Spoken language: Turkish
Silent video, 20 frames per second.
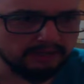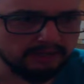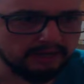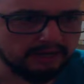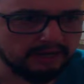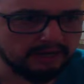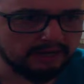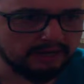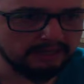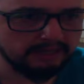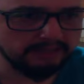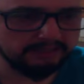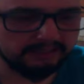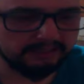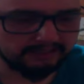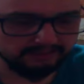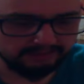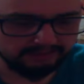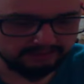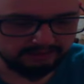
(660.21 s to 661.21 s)
Aynı
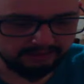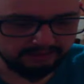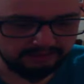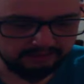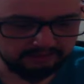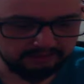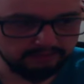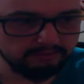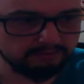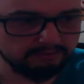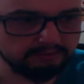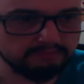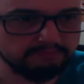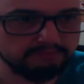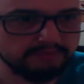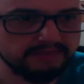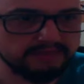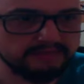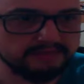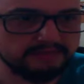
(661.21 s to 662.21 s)
anda da
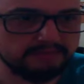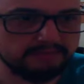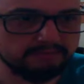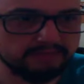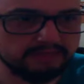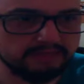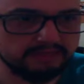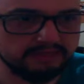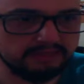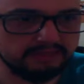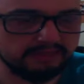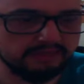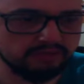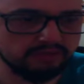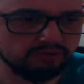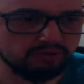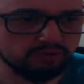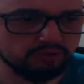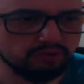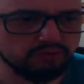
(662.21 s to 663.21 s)
mesleğimizi
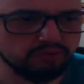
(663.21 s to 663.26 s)
kasıyoruz. Bu